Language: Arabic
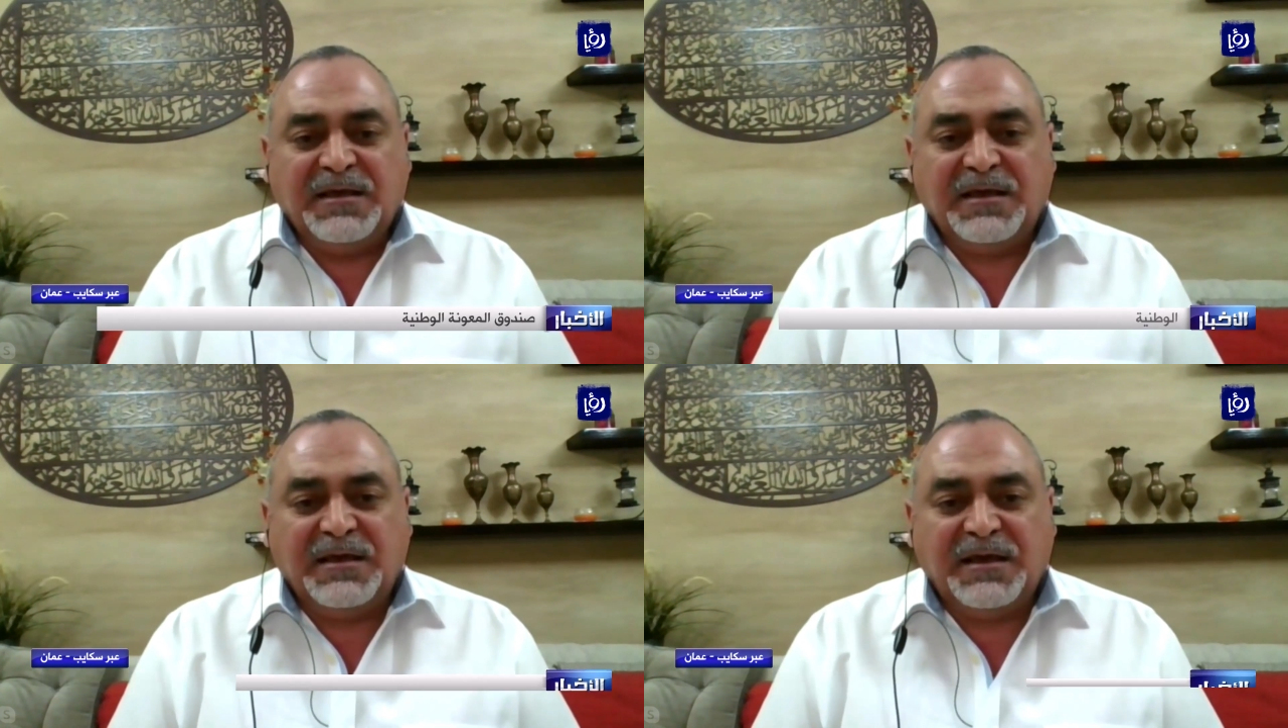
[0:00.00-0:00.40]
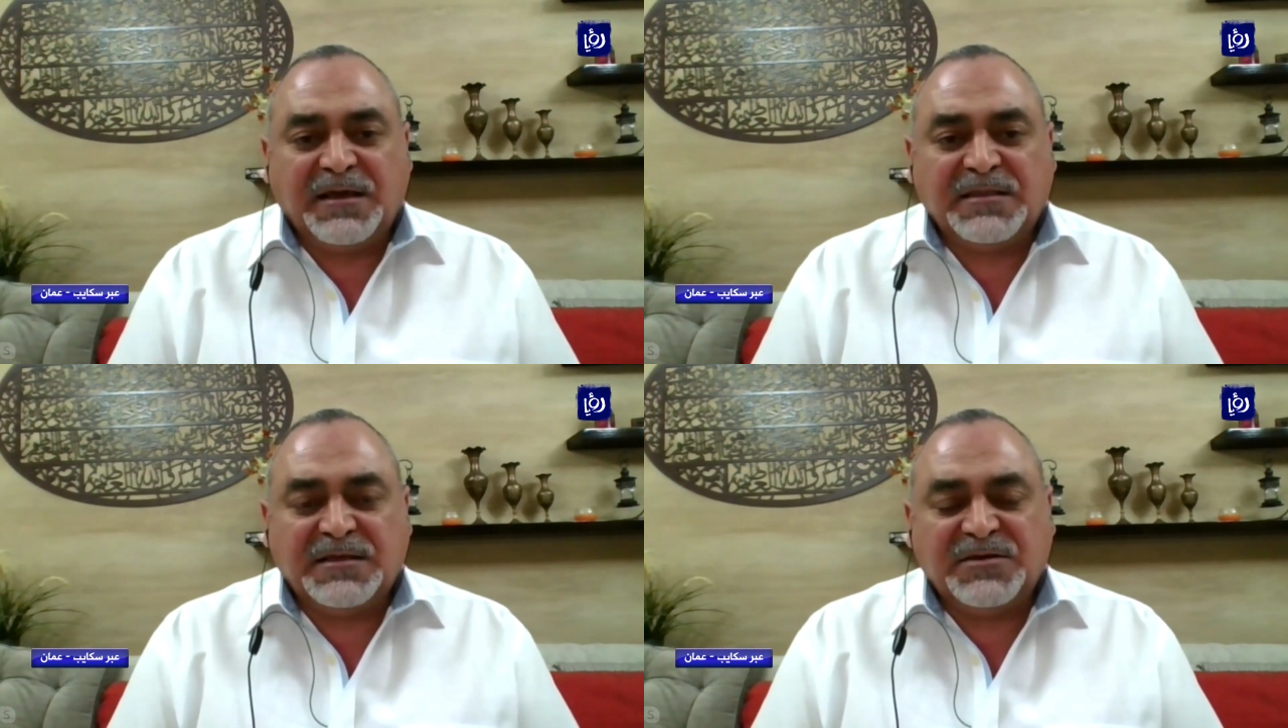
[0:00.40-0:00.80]

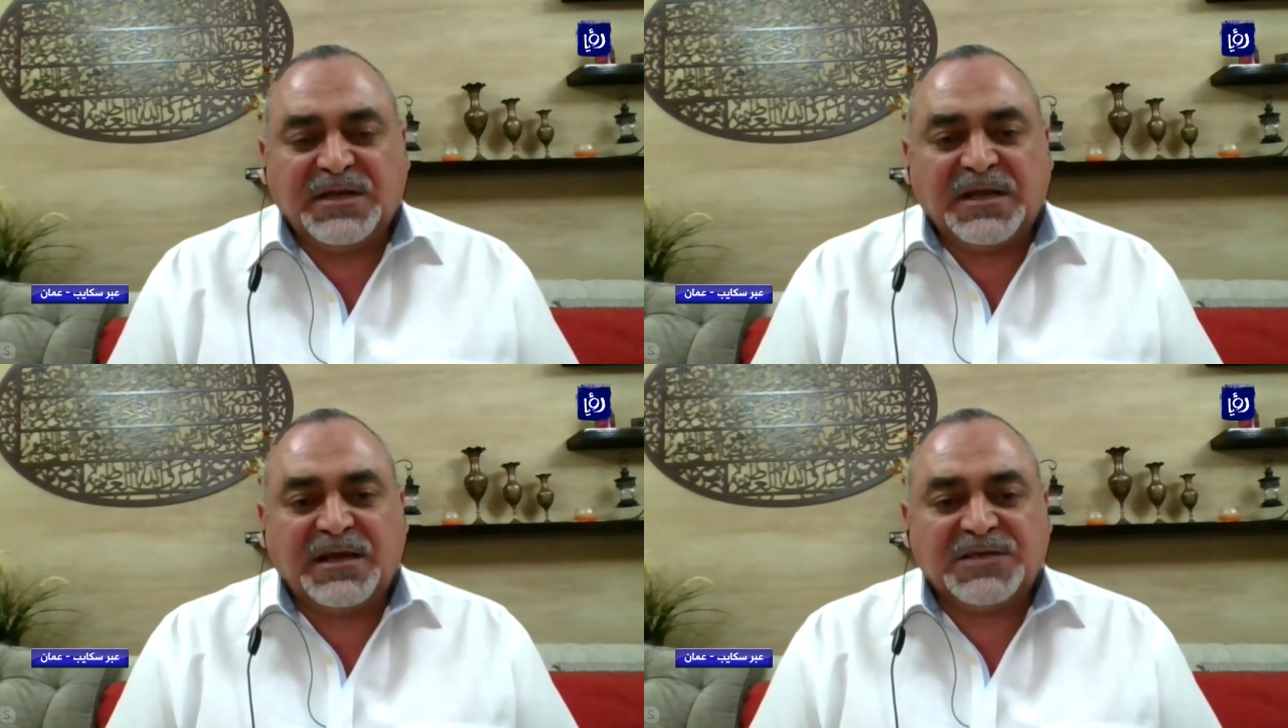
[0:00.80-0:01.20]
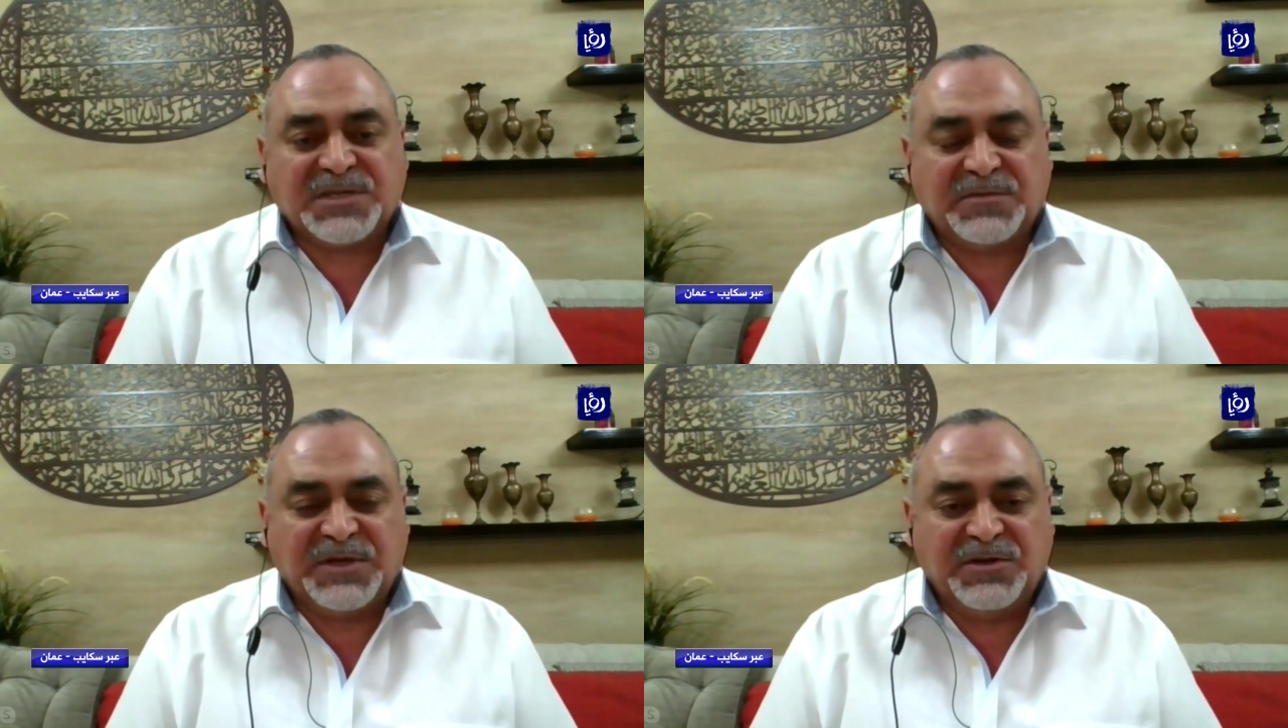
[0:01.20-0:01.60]
ايضا هناك
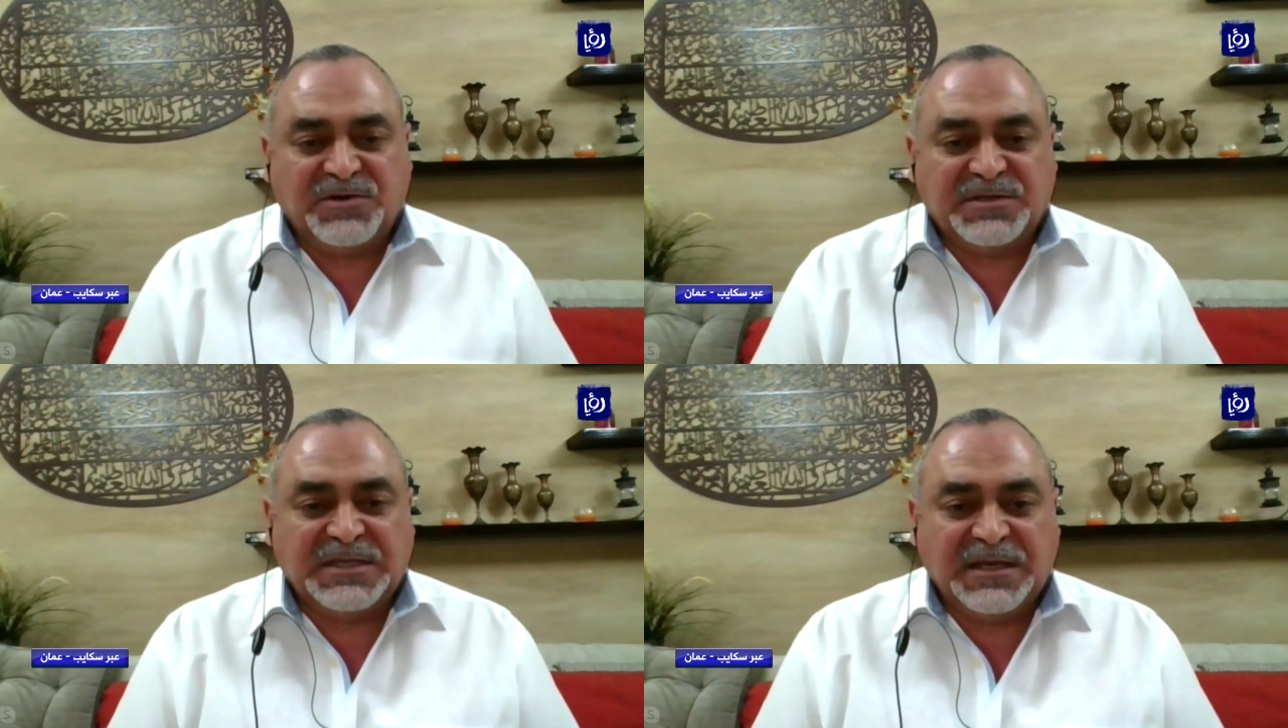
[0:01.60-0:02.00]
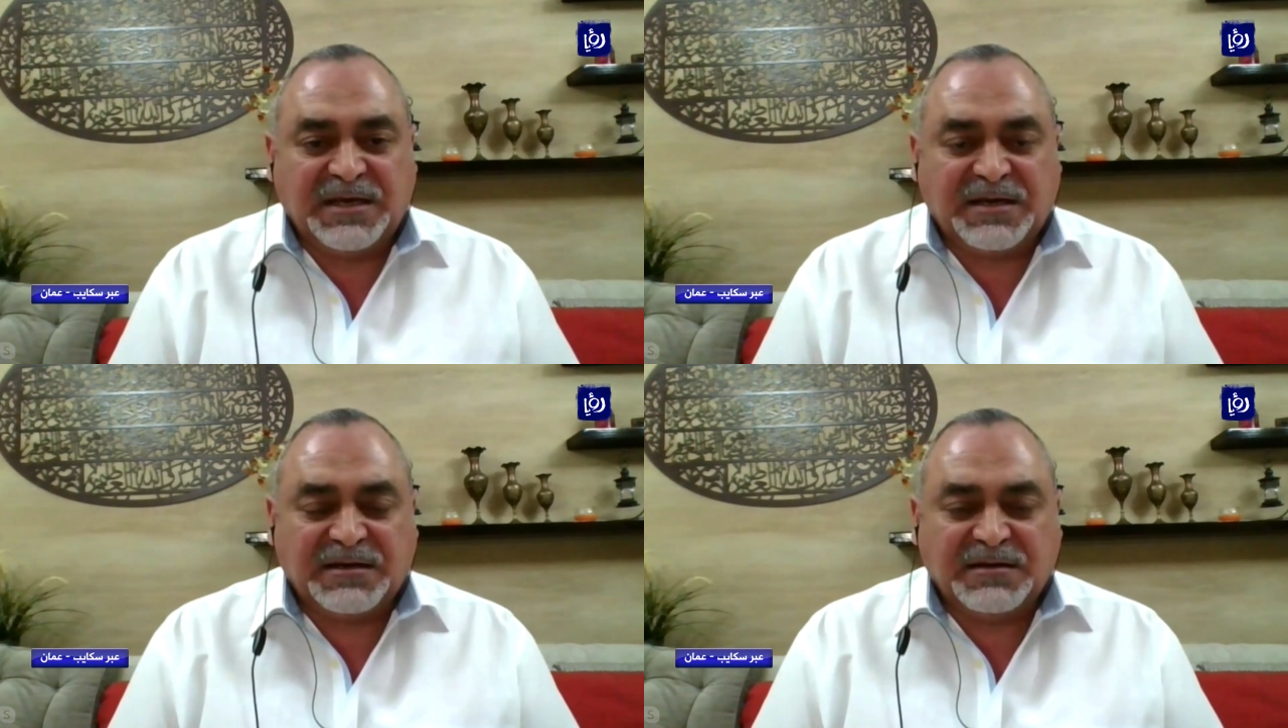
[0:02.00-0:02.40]
10 مليون
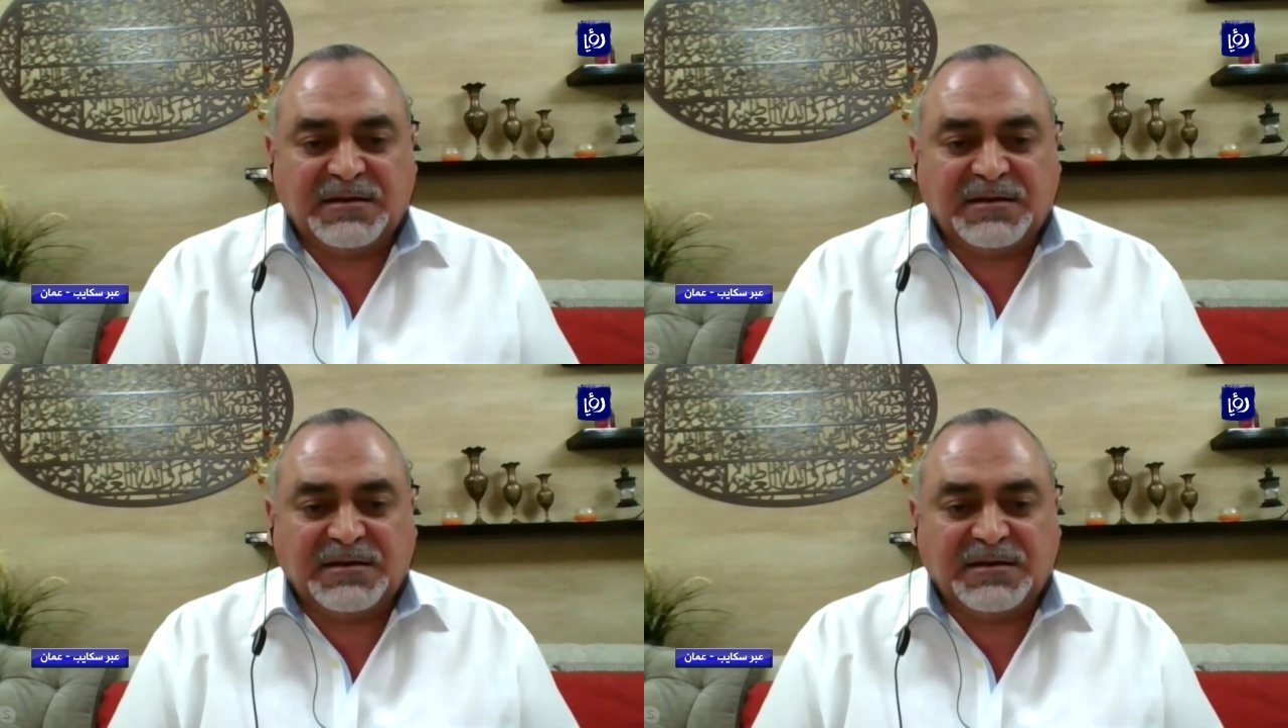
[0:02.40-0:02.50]
دينار